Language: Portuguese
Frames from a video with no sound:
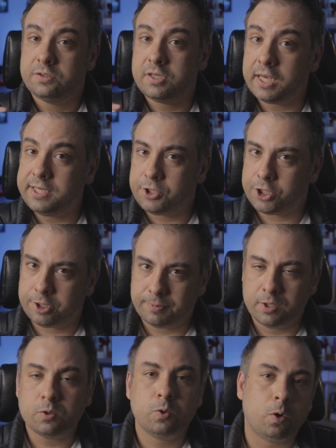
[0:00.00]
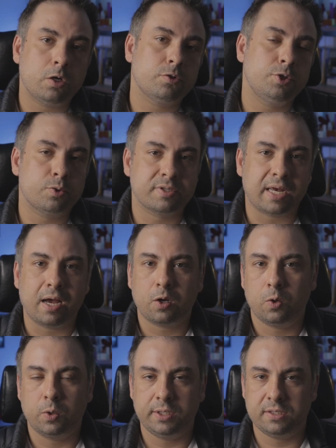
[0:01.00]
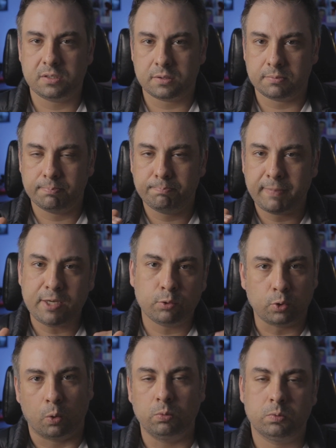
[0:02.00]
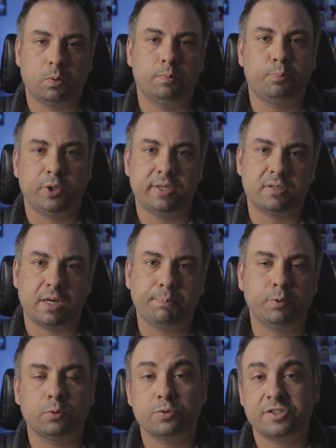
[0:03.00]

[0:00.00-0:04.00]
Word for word: Seguinte, eu gosto de usar cores meio tom, como por exemplo